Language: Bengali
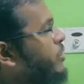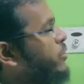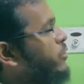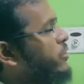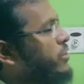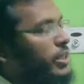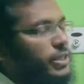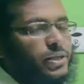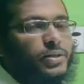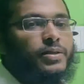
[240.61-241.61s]
ওসমাননগর
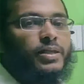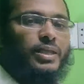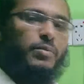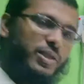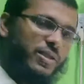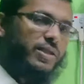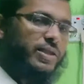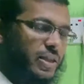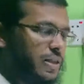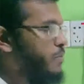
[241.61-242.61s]
সিলেট এটা আমাদের
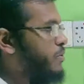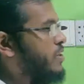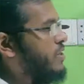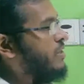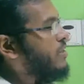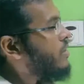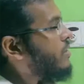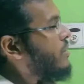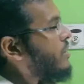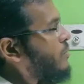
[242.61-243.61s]
সিলেটের একটা প্রতিষ্ঠান
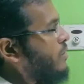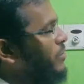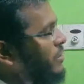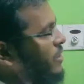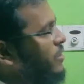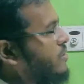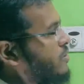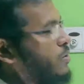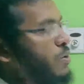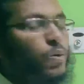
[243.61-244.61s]
এবং আমাদের
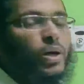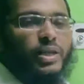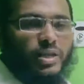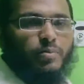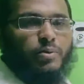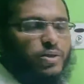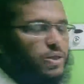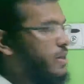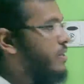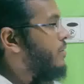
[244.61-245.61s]
লোকাল একটা
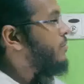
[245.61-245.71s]
প্রতিষ্ঠান